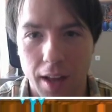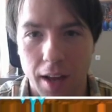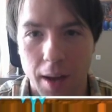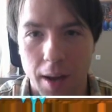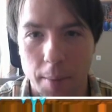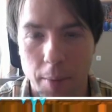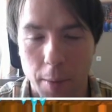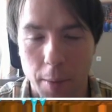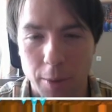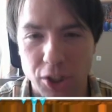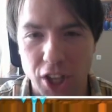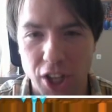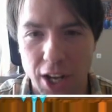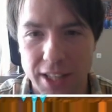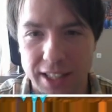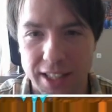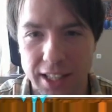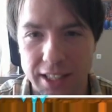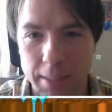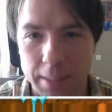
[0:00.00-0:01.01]
По умолчанию
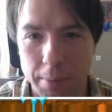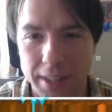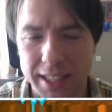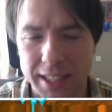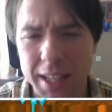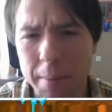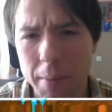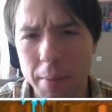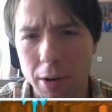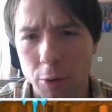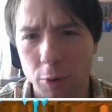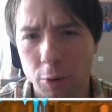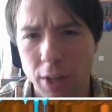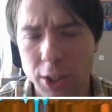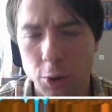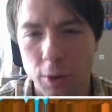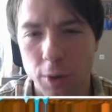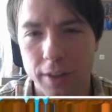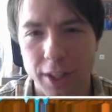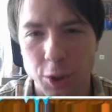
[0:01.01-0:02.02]
стоит типа simple, но
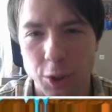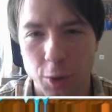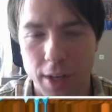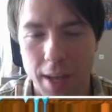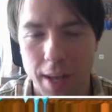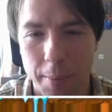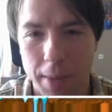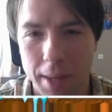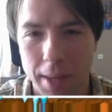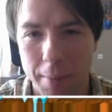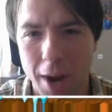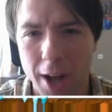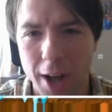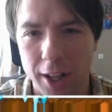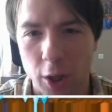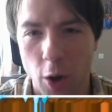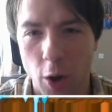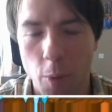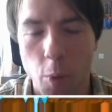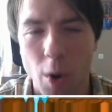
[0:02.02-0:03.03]
насколько, насколько я понимаю,
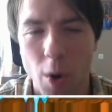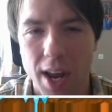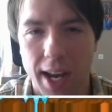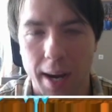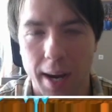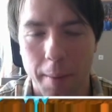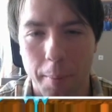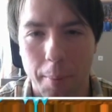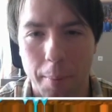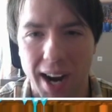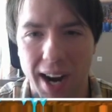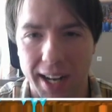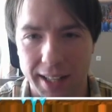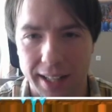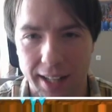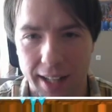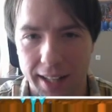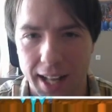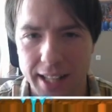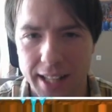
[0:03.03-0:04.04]
только более
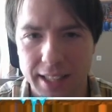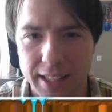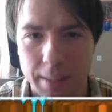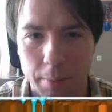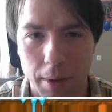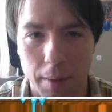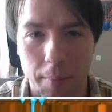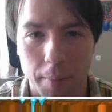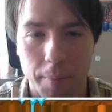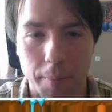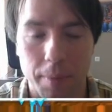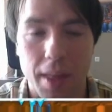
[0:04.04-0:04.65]
компактное, да, типа.